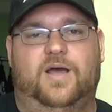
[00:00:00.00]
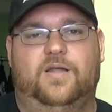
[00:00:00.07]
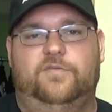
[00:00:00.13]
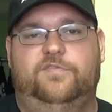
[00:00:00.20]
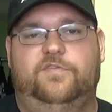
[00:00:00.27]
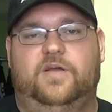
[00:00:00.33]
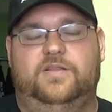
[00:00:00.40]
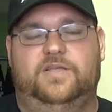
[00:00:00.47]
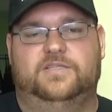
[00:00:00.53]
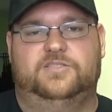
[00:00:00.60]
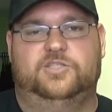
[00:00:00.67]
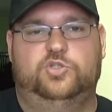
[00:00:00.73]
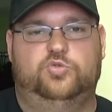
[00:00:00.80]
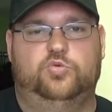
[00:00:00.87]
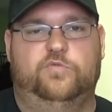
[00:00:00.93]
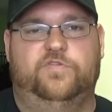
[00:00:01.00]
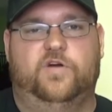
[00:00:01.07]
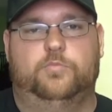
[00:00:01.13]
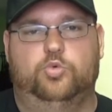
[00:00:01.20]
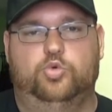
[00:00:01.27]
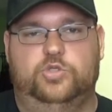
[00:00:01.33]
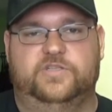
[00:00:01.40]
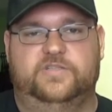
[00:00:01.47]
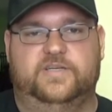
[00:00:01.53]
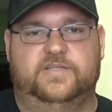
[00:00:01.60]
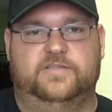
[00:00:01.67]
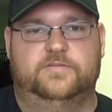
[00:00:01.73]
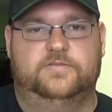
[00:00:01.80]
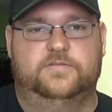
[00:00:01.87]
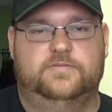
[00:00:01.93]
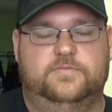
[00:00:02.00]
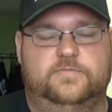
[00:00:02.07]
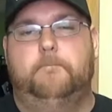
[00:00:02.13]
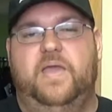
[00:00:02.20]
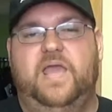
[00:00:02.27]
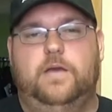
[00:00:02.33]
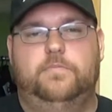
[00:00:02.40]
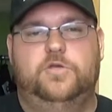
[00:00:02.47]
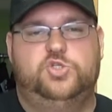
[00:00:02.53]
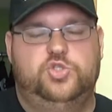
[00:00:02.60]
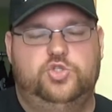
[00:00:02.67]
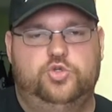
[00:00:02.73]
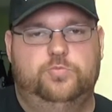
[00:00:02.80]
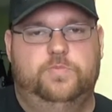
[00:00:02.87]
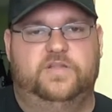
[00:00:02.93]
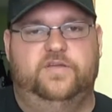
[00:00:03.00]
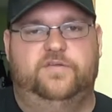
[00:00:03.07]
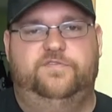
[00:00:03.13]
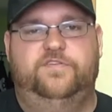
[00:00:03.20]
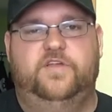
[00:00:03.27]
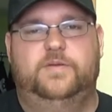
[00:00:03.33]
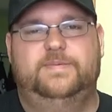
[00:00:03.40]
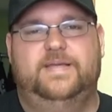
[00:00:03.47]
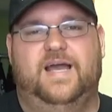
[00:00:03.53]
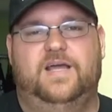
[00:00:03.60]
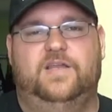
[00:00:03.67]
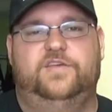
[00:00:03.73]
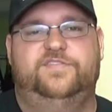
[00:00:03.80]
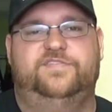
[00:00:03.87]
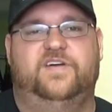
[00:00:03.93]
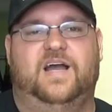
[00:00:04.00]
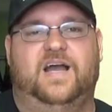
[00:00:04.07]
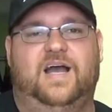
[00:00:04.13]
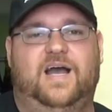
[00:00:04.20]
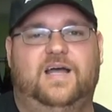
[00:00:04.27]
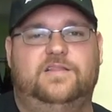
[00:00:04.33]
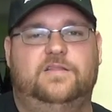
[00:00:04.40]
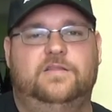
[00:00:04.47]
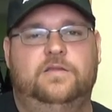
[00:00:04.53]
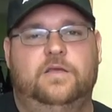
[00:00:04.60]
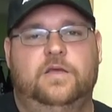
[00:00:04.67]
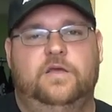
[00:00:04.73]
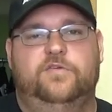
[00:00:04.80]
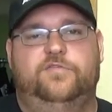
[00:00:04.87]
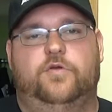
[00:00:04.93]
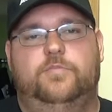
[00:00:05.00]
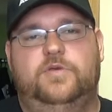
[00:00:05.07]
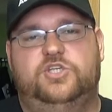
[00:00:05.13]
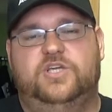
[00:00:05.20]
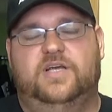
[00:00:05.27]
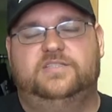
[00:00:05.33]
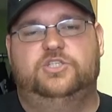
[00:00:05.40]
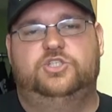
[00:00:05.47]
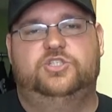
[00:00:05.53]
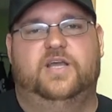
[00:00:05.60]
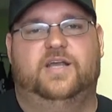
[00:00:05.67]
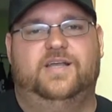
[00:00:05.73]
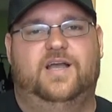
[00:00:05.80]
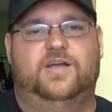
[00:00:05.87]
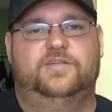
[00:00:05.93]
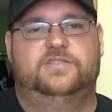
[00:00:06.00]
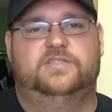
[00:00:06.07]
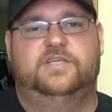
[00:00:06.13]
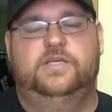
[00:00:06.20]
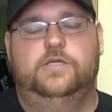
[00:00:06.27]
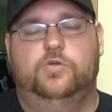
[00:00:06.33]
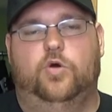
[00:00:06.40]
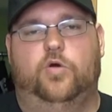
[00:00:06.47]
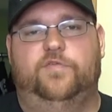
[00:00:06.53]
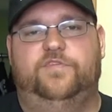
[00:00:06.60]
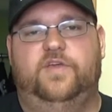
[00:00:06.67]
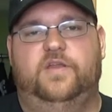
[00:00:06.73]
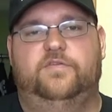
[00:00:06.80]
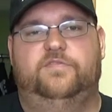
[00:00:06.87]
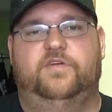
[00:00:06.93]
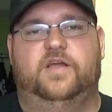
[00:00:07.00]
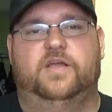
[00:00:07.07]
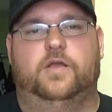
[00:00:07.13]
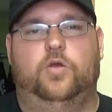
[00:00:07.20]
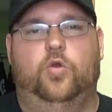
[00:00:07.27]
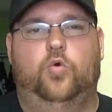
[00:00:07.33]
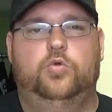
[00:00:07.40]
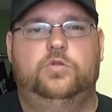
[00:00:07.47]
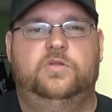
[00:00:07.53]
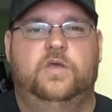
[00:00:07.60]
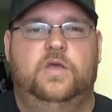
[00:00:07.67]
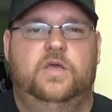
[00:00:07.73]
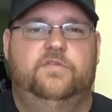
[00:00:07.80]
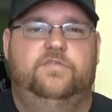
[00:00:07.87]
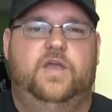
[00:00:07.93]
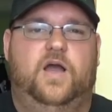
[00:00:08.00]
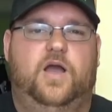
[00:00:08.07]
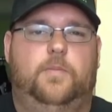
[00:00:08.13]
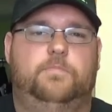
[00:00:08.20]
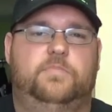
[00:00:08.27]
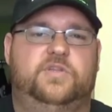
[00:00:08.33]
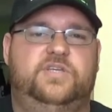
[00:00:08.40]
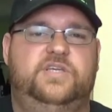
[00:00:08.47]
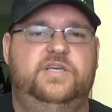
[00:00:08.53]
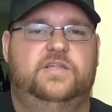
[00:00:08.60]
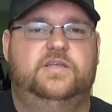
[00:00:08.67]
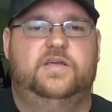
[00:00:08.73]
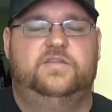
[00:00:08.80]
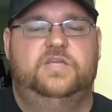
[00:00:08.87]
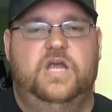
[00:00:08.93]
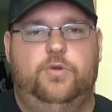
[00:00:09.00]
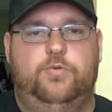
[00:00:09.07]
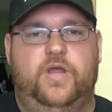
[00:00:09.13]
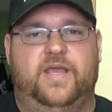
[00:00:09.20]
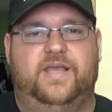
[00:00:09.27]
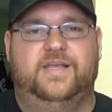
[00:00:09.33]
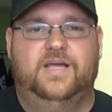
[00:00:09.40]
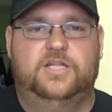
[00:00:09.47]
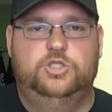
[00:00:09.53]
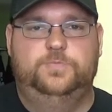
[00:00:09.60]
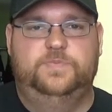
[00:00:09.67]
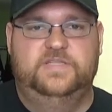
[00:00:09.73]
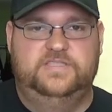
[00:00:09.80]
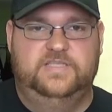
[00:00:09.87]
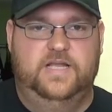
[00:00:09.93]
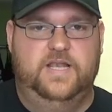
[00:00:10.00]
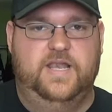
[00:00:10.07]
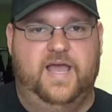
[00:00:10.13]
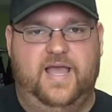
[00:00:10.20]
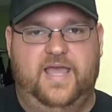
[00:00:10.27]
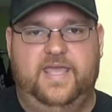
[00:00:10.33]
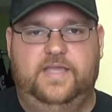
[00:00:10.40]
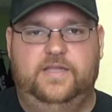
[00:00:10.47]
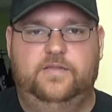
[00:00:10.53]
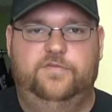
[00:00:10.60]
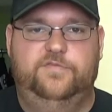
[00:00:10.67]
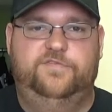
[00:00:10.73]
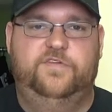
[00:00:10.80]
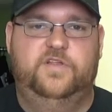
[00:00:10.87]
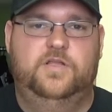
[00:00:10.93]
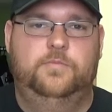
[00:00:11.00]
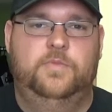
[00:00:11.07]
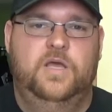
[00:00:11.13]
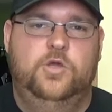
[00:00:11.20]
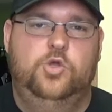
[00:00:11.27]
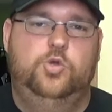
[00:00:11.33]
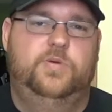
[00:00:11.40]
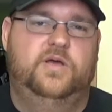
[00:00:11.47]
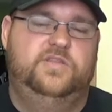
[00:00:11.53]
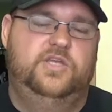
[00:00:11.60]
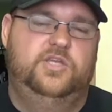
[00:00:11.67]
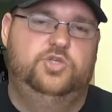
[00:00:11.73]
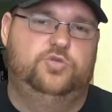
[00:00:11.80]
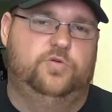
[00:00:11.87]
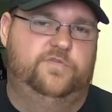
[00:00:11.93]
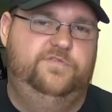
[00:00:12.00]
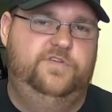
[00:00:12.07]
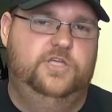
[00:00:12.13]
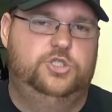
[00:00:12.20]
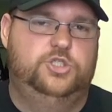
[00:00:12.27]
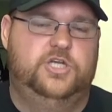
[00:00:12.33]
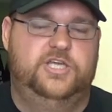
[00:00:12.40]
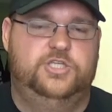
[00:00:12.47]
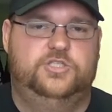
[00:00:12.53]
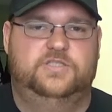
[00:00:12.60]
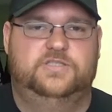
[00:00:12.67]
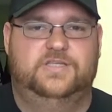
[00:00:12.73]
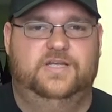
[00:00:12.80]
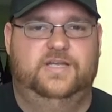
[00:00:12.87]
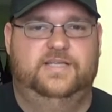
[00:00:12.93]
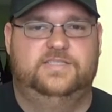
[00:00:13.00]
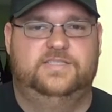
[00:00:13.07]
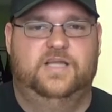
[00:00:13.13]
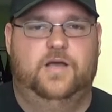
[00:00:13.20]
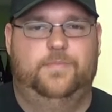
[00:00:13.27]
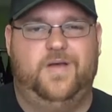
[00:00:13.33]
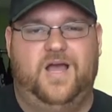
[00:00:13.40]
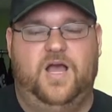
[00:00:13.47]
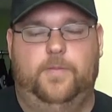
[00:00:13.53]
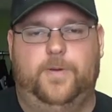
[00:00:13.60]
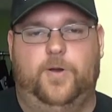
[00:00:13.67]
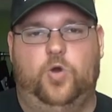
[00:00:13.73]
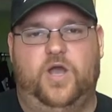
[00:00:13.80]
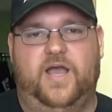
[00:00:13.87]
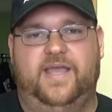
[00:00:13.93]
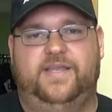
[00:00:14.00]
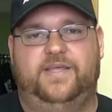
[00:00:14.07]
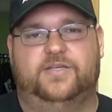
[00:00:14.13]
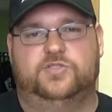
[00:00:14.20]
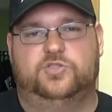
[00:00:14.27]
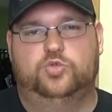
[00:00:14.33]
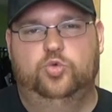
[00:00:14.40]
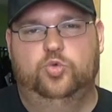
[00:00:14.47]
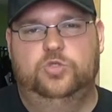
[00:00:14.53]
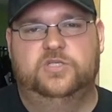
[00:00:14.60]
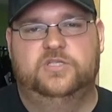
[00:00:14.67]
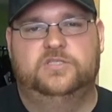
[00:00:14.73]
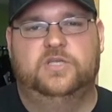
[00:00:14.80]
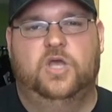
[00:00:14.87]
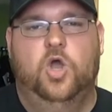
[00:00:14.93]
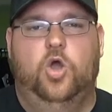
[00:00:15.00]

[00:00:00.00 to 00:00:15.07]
Anfang der Sichtung vermutet hätte. Mehr möchte ich über den Film gar nicht verraten. Für mich hat sich der Gang ins Kino auf jeden Fall gelohnt. Wir haben mit Here Die Terry einen ganz speziellen eigenen Film, über den ich schon viel Schlechtes gelesen habe, aber auch einiges Gutes.